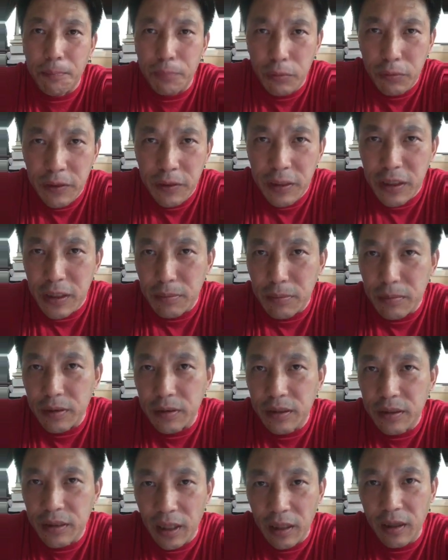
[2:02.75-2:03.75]
不为你
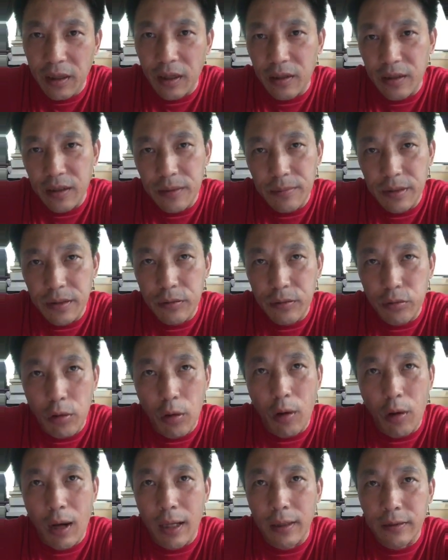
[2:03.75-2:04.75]
们香港人民
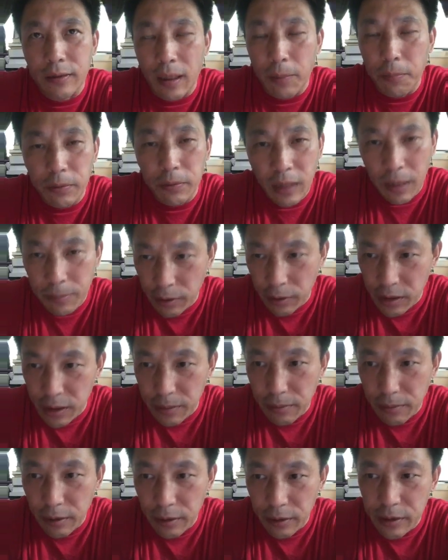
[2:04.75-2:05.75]
说话，她不代表
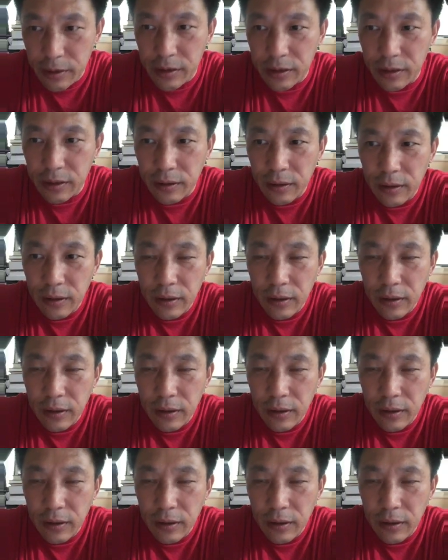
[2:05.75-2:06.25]
你们的利益。